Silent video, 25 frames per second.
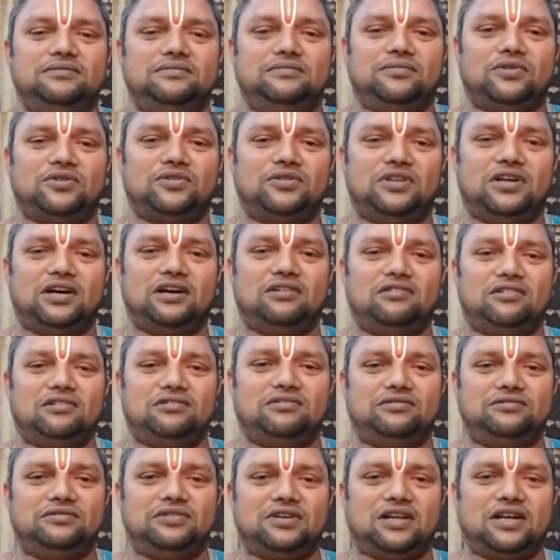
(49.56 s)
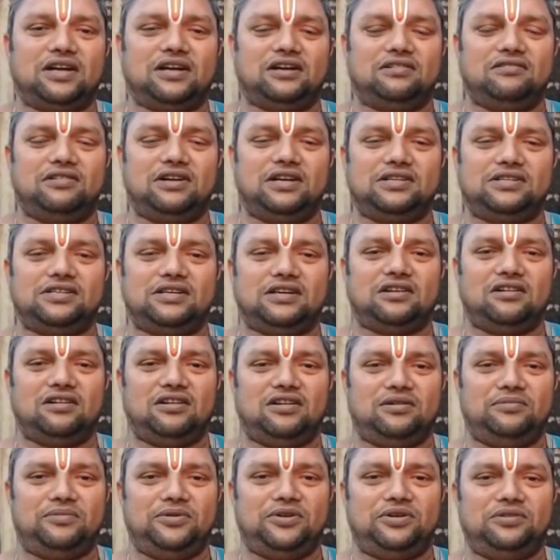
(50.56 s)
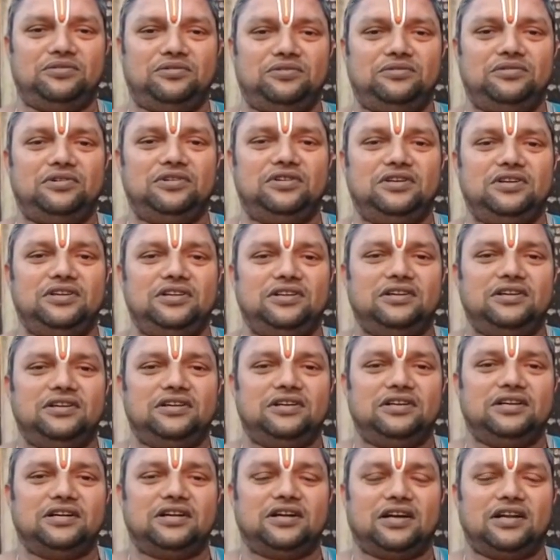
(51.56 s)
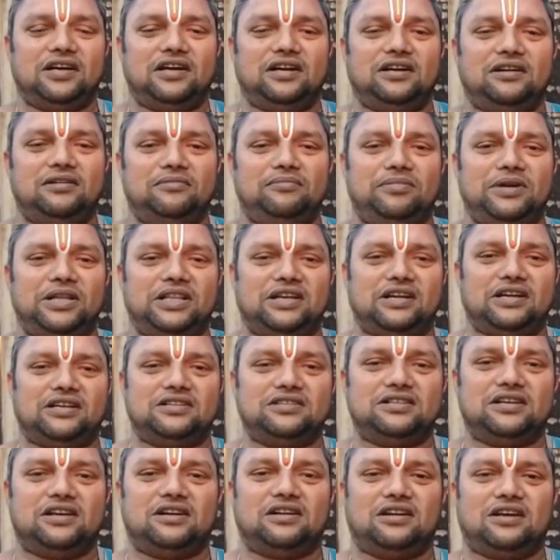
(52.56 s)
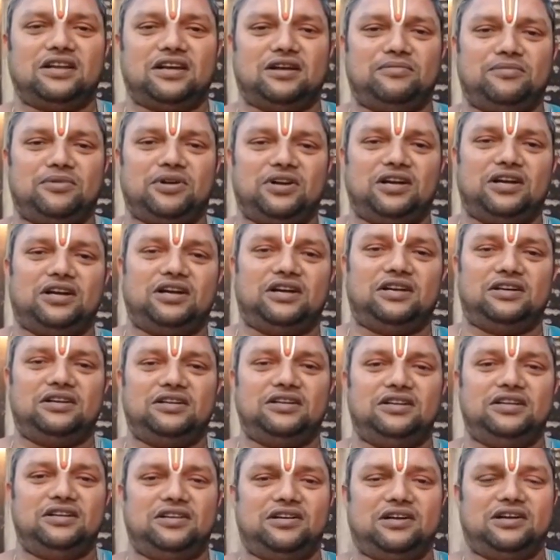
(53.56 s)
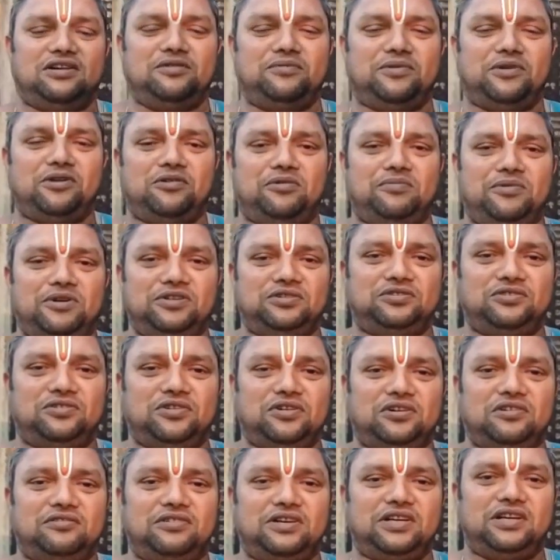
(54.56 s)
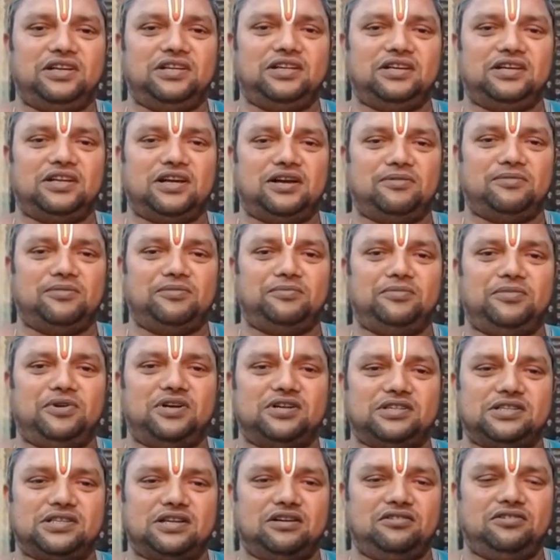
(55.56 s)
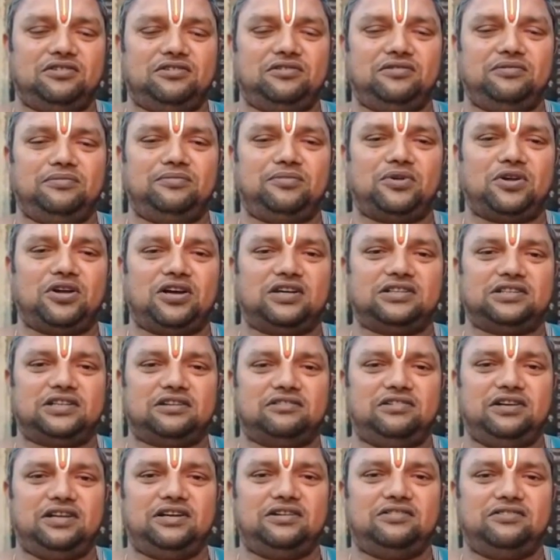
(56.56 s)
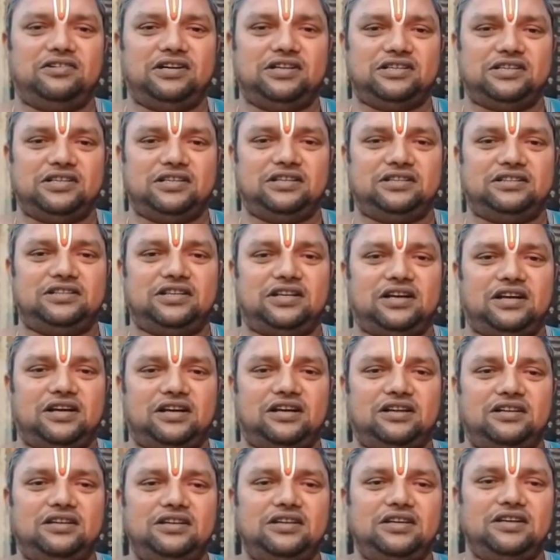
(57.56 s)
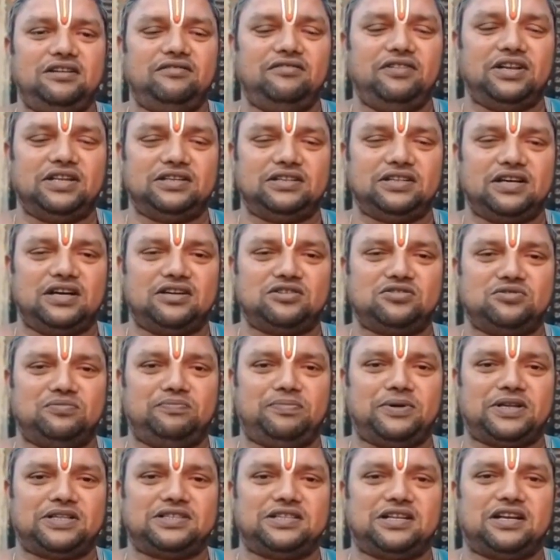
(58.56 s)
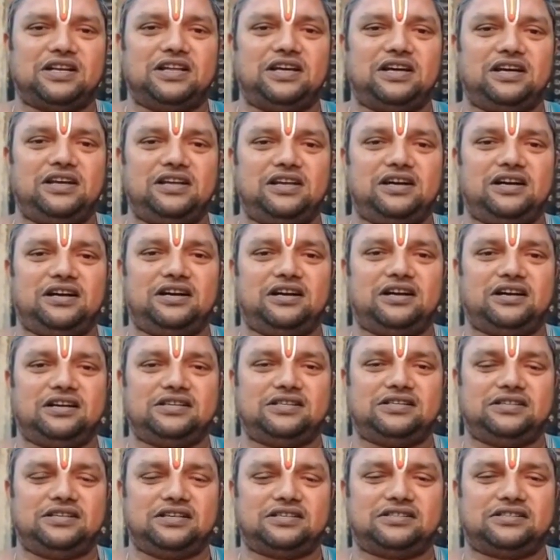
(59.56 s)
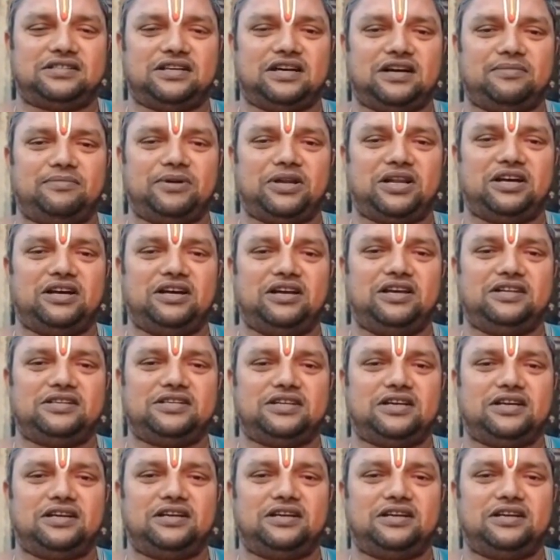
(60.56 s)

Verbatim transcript: బృందావనం రాఘవాచార్యులు నా పేరు ఇక్కడ పెదగంజాం గ్రామంగా ఈనాడు పిలువబడుతున్నటువంటి గ్రామం అసలు పురాతనమైనటువంటి చరిత్ర వినతా సుప్రసన్నాయ అగస్య స్థాపనాయ చ